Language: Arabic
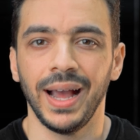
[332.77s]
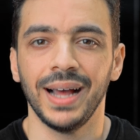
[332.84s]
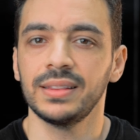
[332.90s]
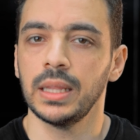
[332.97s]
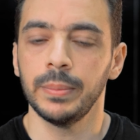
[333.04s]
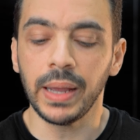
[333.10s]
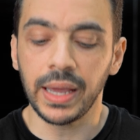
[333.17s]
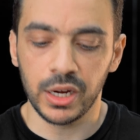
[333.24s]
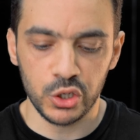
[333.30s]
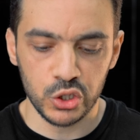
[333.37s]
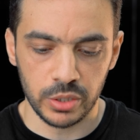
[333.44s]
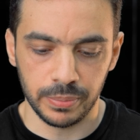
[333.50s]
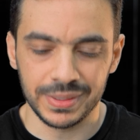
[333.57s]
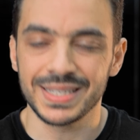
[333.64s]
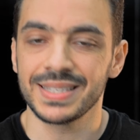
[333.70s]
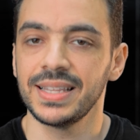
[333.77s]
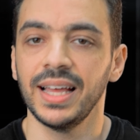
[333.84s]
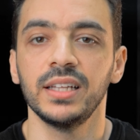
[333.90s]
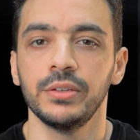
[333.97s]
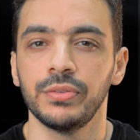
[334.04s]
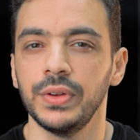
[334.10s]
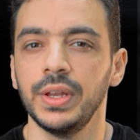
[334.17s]
حتى ما كانتش
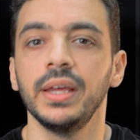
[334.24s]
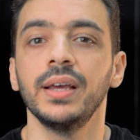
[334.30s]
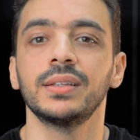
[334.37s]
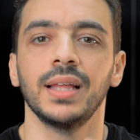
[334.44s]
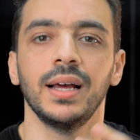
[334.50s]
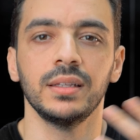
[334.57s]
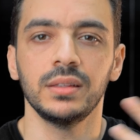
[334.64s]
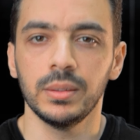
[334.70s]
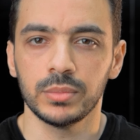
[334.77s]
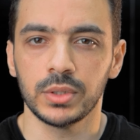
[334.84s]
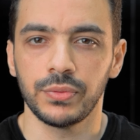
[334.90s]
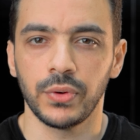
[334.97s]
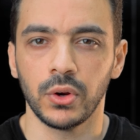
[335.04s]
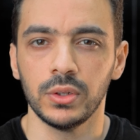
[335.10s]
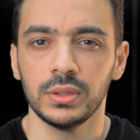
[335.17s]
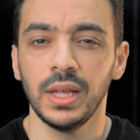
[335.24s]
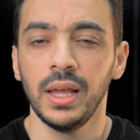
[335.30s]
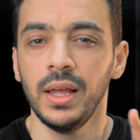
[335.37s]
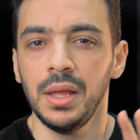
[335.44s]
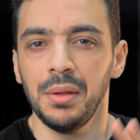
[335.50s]
بتستهدف ان هي تقدم طفرات